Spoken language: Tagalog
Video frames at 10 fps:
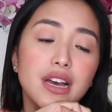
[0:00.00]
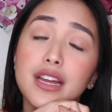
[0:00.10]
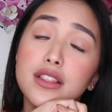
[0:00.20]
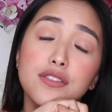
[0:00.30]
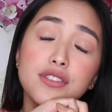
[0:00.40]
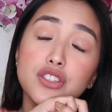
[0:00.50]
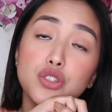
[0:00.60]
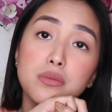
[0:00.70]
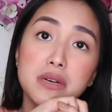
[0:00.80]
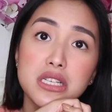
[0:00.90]
I love this
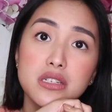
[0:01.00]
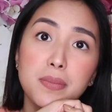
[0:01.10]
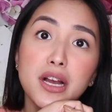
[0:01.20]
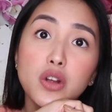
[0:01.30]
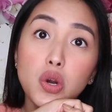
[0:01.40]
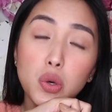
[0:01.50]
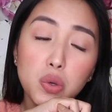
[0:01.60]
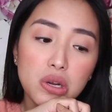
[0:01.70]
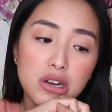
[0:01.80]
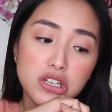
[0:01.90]
so much. Pang glow
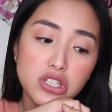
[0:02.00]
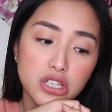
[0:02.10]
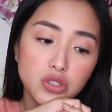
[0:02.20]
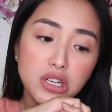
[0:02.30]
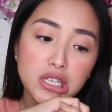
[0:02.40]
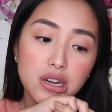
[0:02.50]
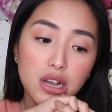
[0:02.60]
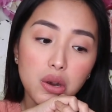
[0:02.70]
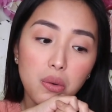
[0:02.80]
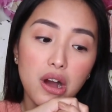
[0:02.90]
ko lang siya. So, ang
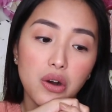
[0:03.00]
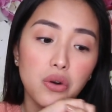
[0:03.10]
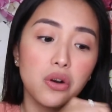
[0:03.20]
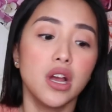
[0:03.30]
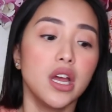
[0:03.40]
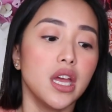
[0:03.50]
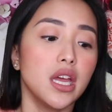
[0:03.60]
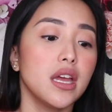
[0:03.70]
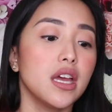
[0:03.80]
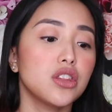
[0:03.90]
ginagawa ko,
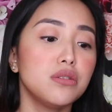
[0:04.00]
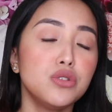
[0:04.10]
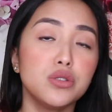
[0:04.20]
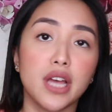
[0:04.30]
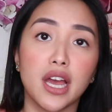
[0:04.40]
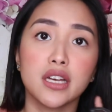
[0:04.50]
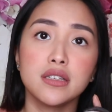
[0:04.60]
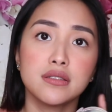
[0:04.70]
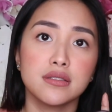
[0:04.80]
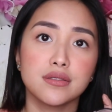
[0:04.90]
ito
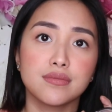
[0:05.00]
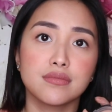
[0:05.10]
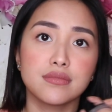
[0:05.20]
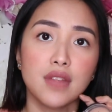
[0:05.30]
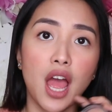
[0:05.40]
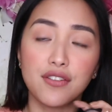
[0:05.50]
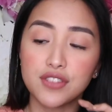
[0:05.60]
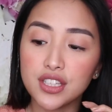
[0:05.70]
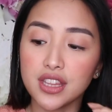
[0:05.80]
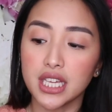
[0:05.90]
muna.
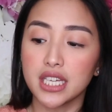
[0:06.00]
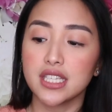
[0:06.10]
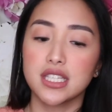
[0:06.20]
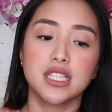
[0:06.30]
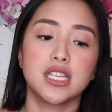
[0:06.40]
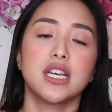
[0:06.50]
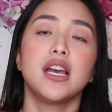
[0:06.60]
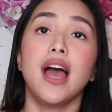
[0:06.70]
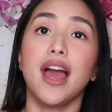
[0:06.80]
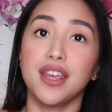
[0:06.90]
After this,
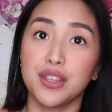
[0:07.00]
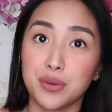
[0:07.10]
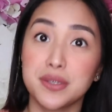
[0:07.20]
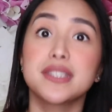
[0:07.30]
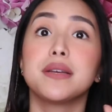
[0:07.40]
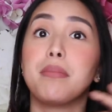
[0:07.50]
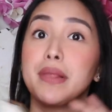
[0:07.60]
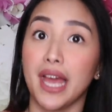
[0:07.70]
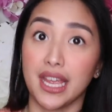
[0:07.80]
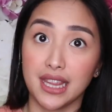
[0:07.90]
I use the
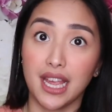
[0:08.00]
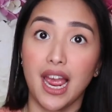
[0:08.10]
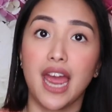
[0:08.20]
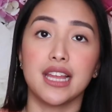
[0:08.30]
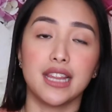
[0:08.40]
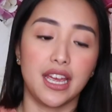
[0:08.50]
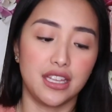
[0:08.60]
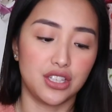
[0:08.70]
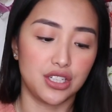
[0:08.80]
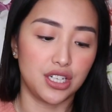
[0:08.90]
blinding
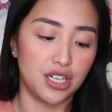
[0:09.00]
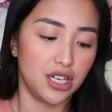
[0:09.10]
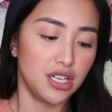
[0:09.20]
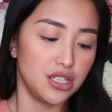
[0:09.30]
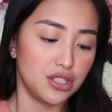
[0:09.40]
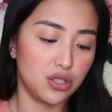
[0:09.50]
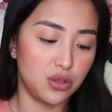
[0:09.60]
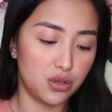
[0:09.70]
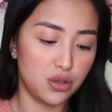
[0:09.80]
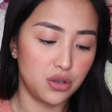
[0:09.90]
highlighter.
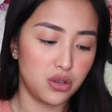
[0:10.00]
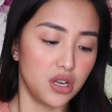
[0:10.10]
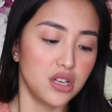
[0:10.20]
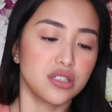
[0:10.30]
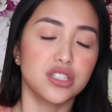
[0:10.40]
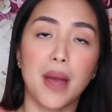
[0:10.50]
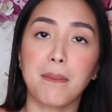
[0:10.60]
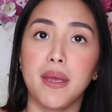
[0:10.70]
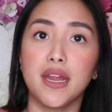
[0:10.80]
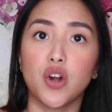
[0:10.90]
So,
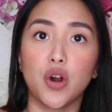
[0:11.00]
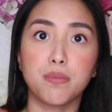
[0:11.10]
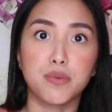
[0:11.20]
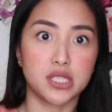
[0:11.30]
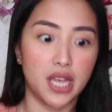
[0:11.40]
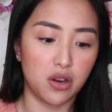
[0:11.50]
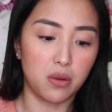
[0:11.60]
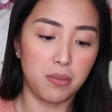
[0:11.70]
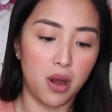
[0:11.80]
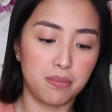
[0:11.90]
champagne or
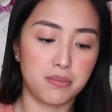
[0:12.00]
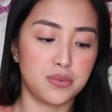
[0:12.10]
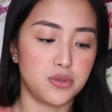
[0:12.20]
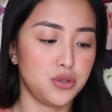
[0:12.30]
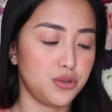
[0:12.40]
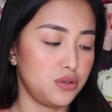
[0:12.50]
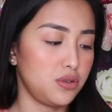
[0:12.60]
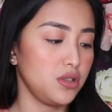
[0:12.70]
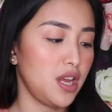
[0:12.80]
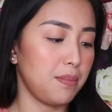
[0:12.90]
Prosecco pop. So,
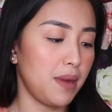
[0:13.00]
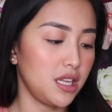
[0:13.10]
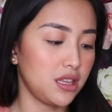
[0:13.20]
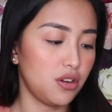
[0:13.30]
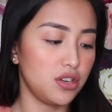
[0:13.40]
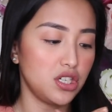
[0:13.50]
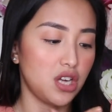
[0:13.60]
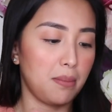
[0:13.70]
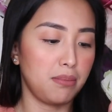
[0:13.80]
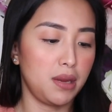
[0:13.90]
kunya, pakita ko yung
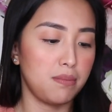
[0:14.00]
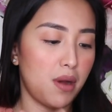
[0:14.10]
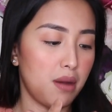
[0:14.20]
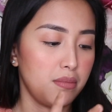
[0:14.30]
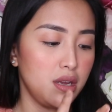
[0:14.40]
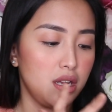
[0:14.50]
champagne pop.